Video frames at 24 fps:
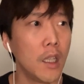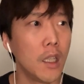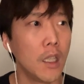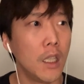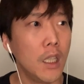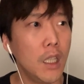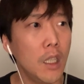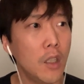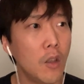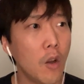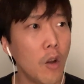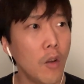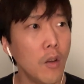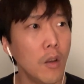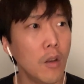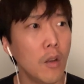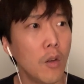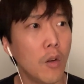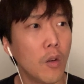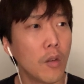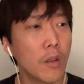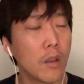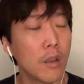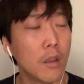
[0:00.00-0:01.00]
이런
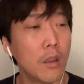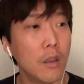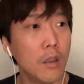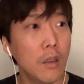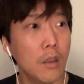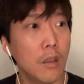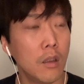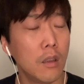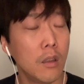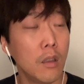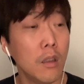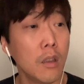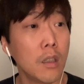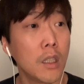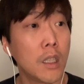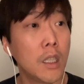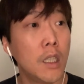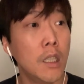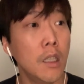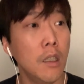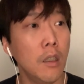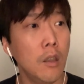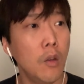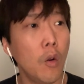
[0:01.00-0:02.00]
것들을
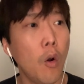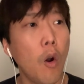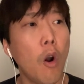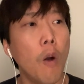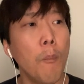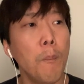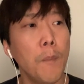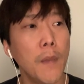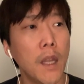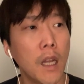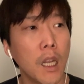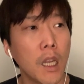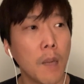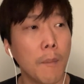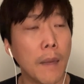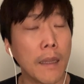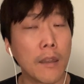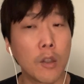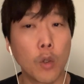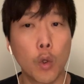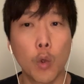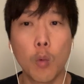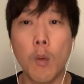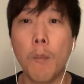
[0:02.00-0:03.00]
글로 엄밀하게
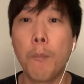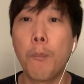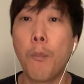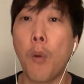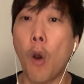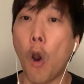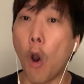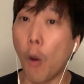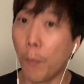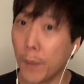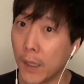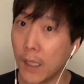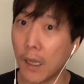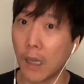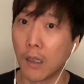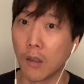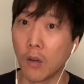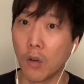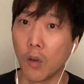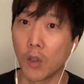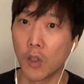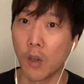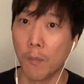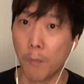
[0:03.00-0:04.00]
만들어 놓은 법이라는
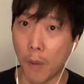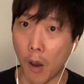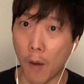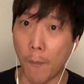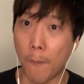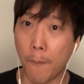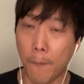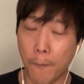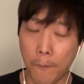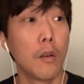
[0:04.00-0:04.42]
거죠. 법.